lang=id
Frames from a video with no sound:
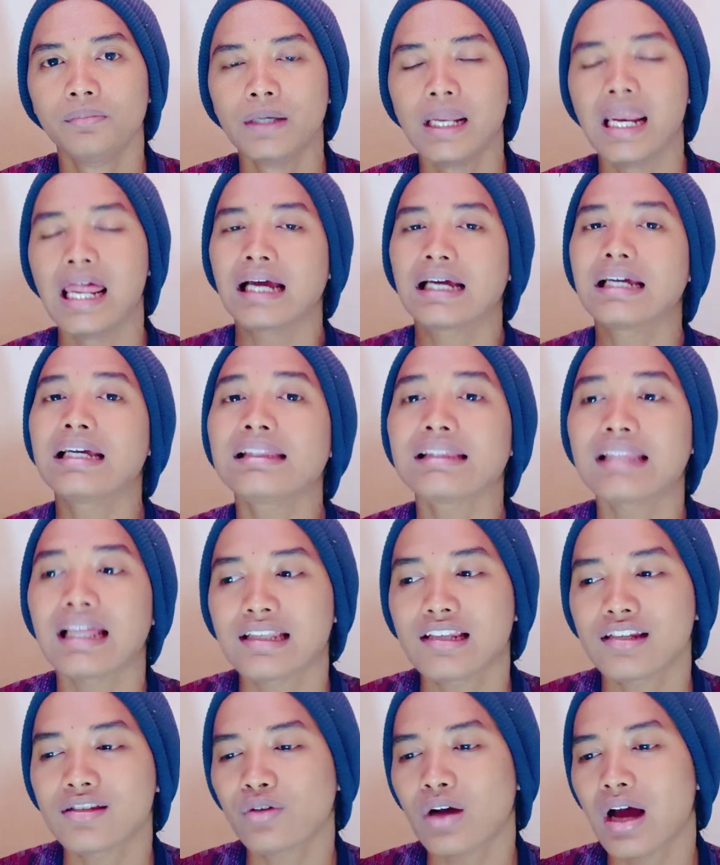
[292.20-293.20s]
Bila
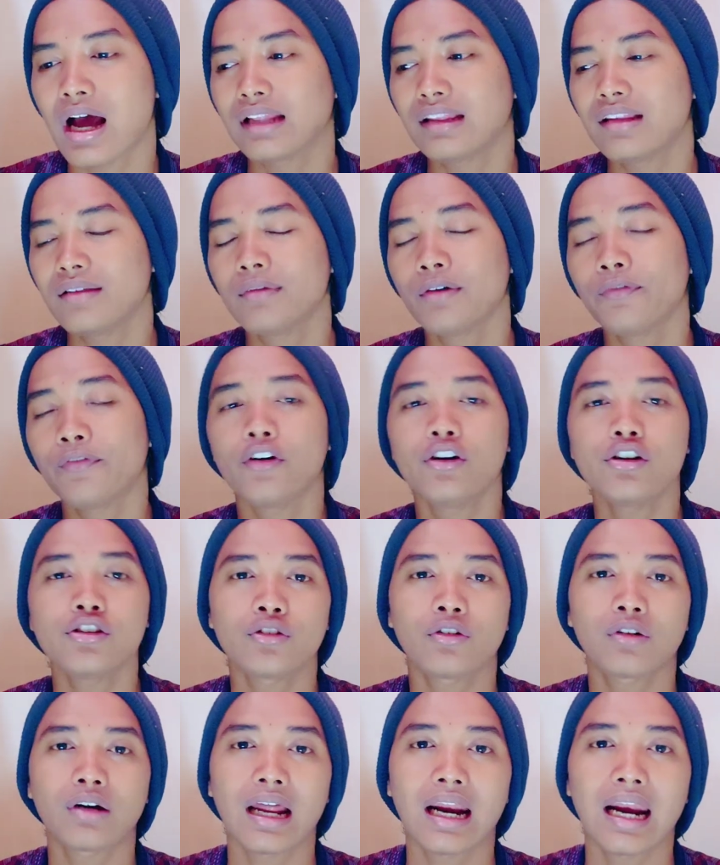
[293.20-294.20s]
kita sesuka hati
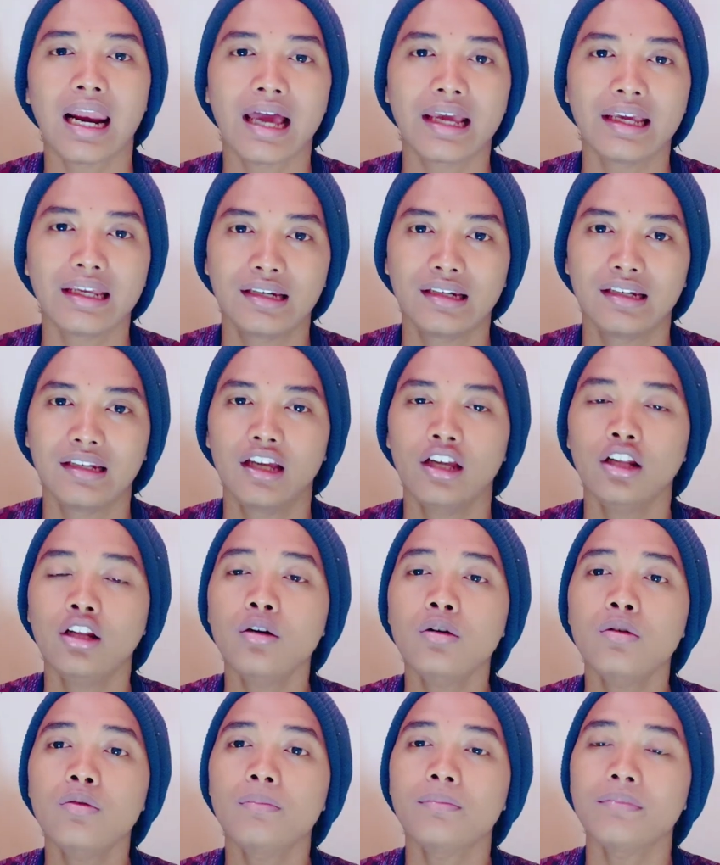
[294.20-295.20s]
memfonis orang lain,
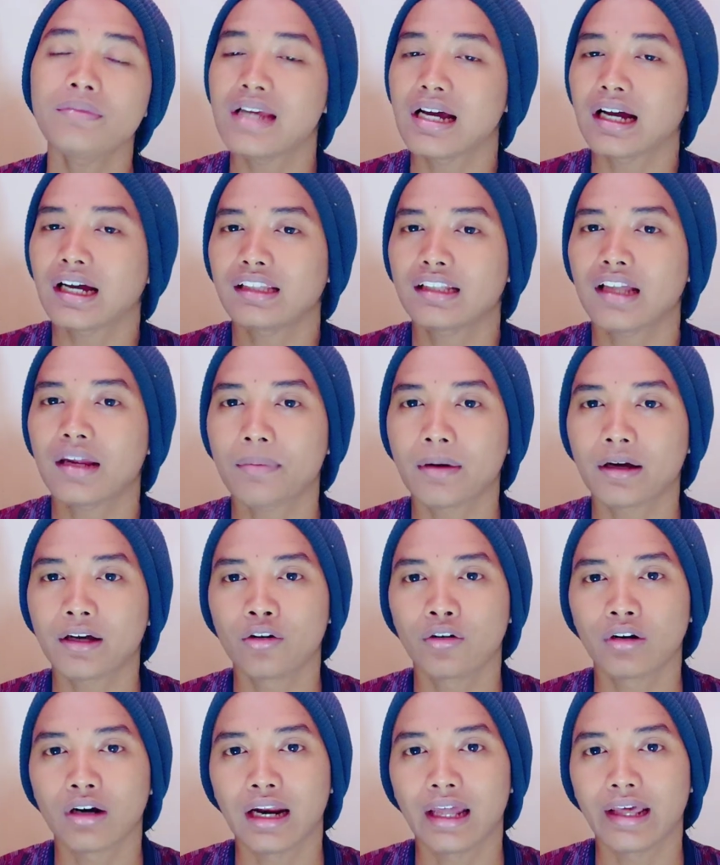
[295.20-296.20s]
itu menyakitkan
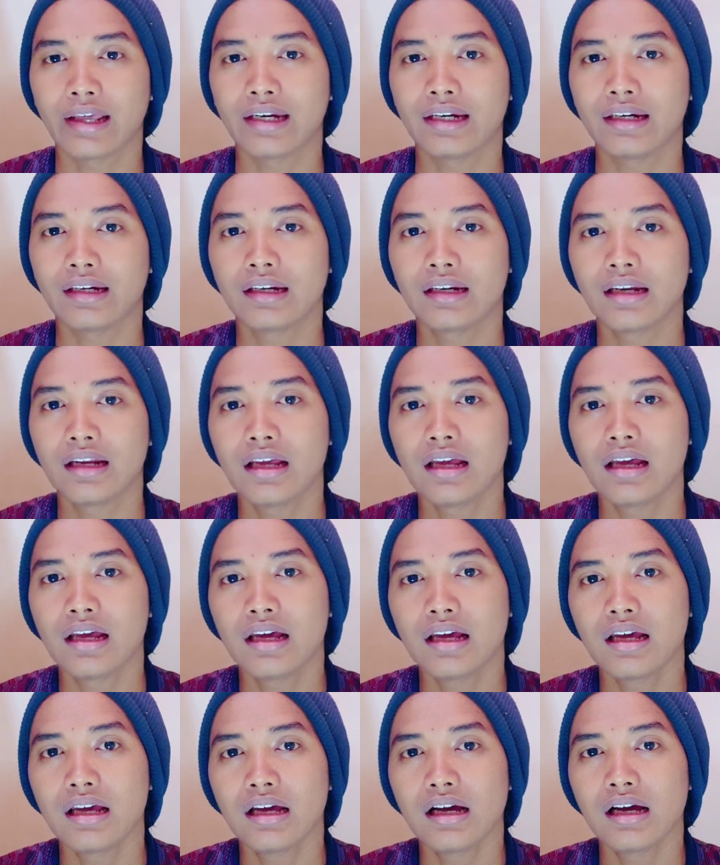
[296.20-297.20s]
bagi orang lain.
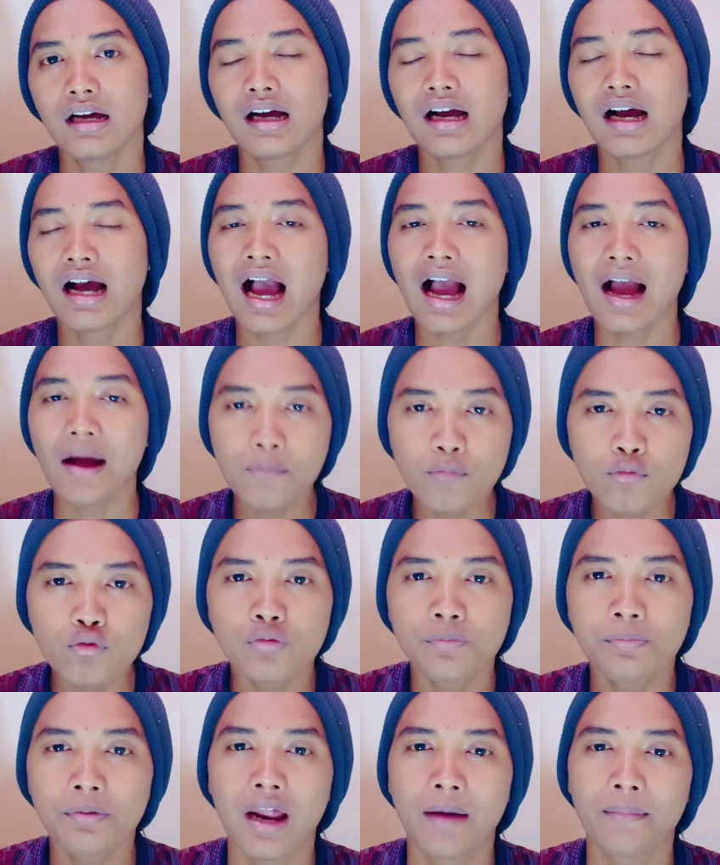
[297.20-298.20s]

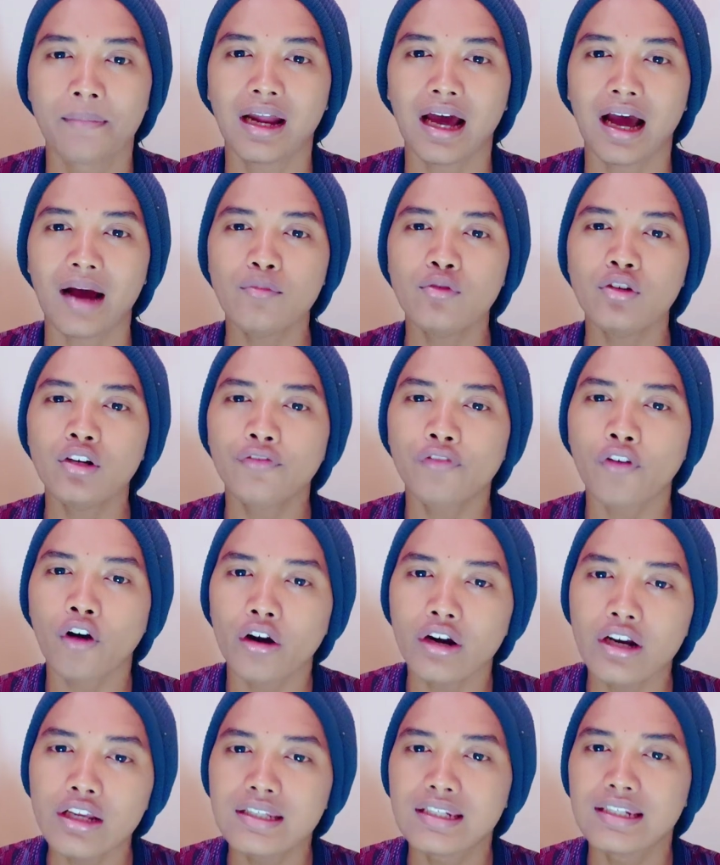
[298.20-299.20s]
Kamu, bila mana kamu
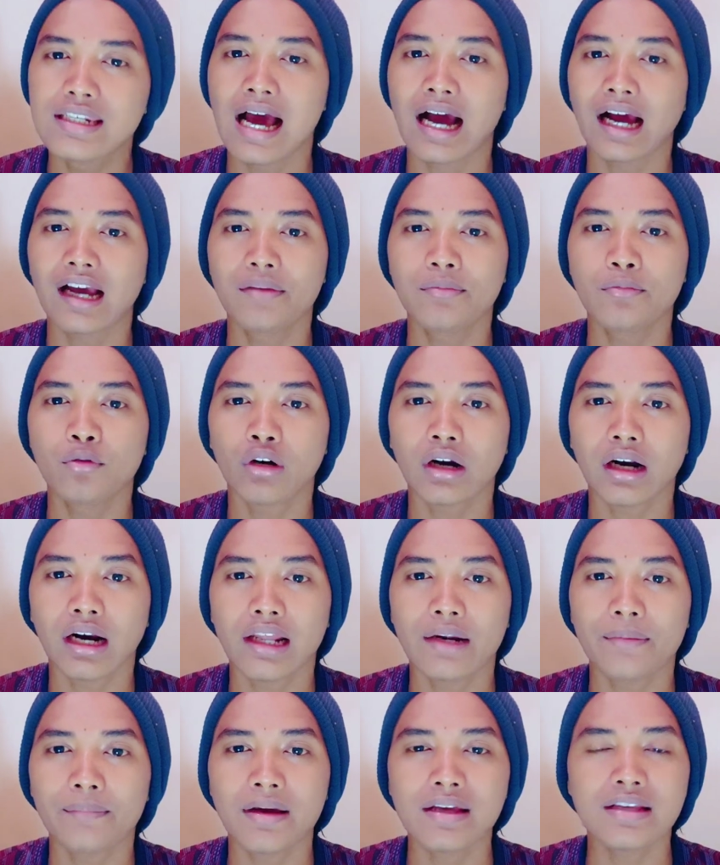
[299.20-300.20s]
difonis dihakimi orang
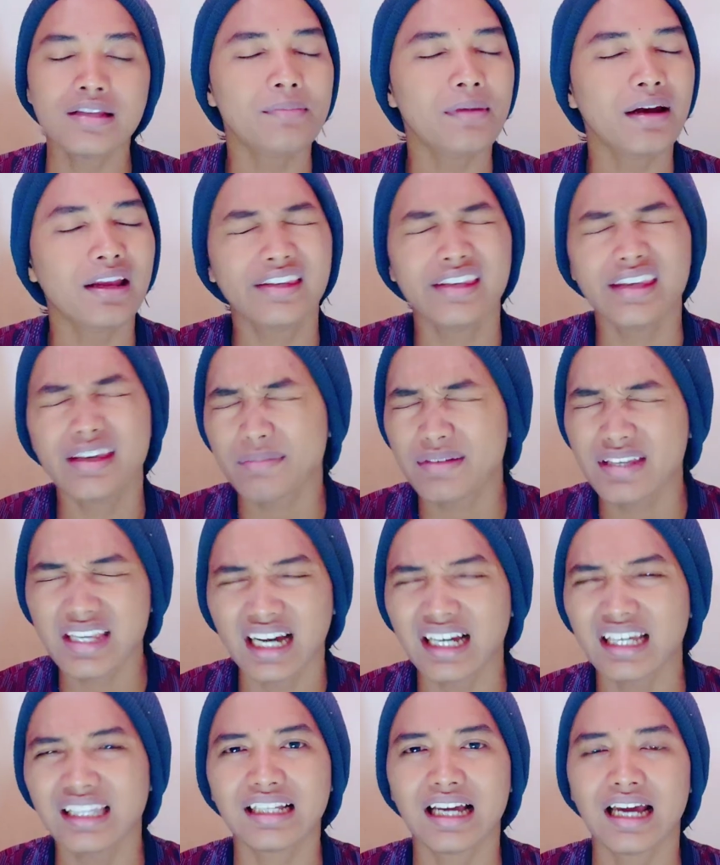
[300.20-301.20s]
lain, pasti
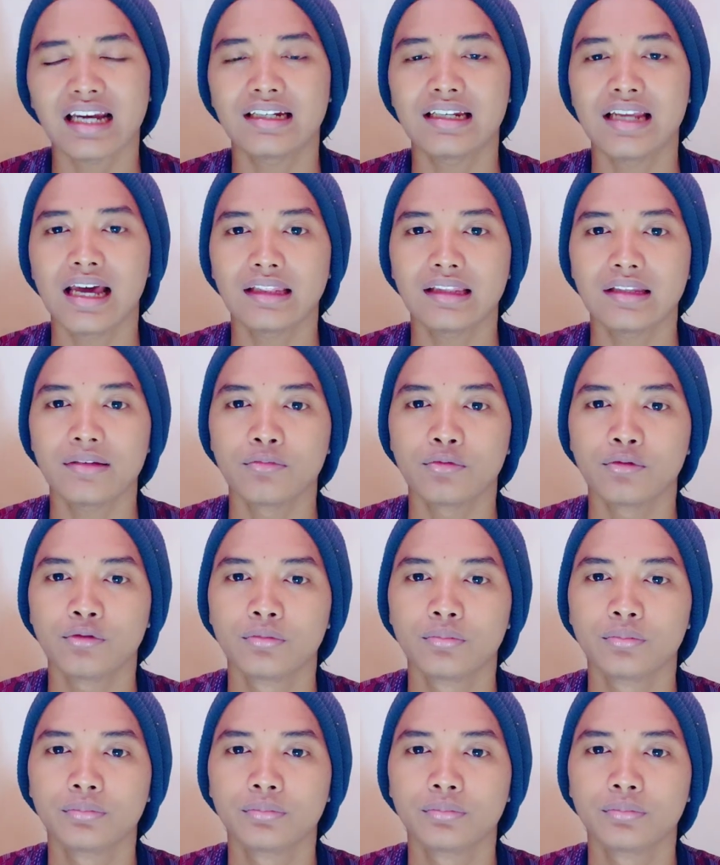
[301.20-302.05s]
menyakitkan di hatimu.